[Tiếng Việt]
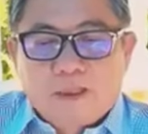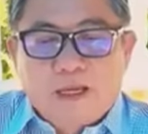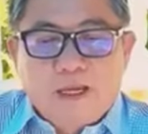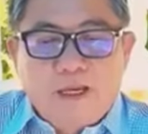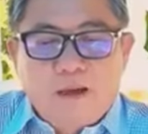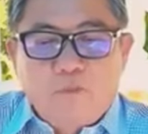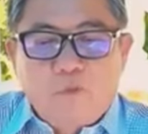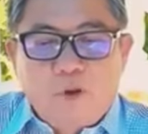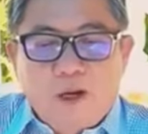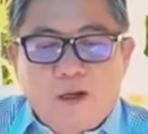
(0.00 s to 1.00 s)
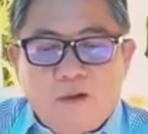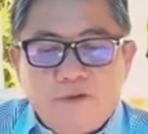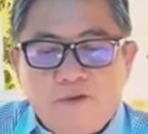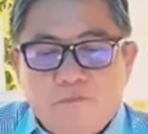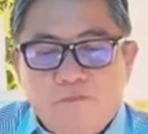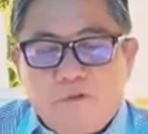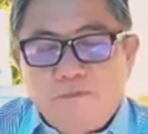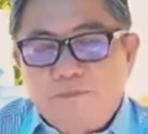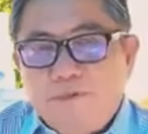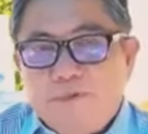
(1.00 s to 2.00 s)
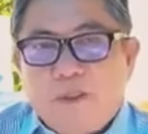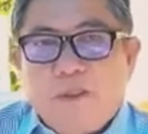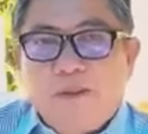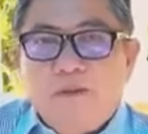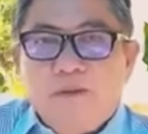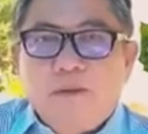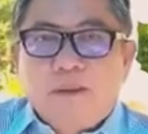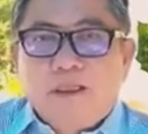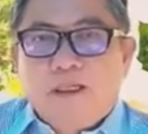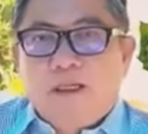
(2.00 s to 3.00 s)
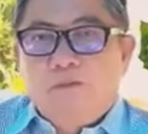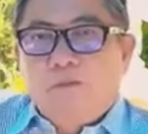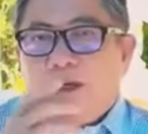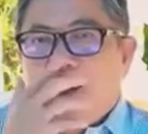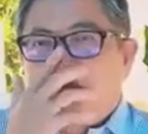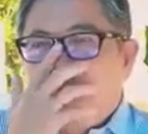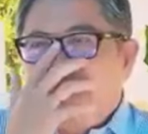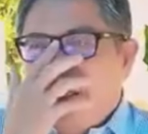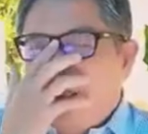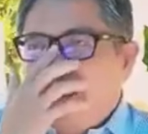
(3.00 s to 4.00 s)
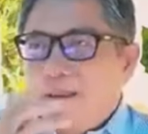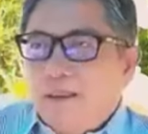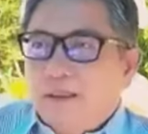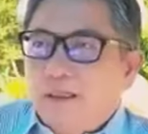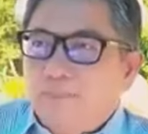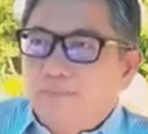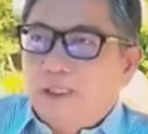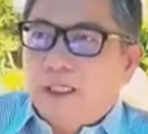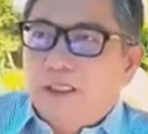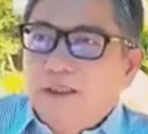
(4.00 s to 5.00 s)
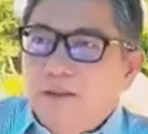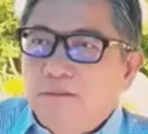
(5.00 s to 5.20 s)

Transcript: ngày long qua hội trùng phùng chúa tội ngày long qua hội á, là năm tới